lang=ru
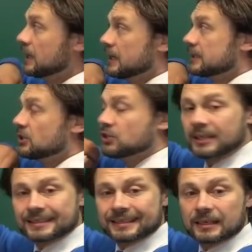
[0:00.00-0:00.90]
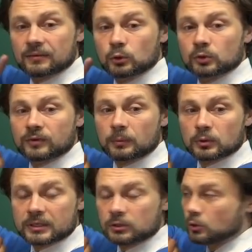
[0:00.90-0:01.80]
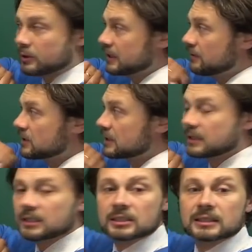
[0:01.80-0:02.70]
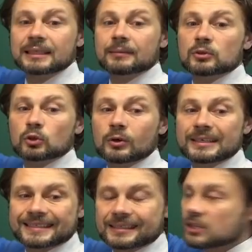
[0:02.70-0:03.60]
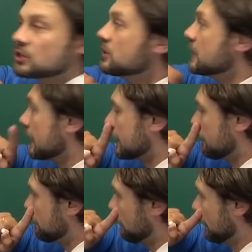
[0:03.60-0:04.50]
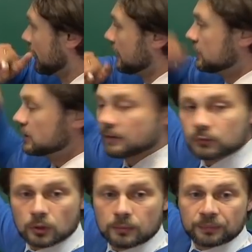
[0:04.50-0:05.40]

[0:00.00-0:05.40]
Сейчас тот вопрос, который ставится, кстати, намного сложнее. Дело в том,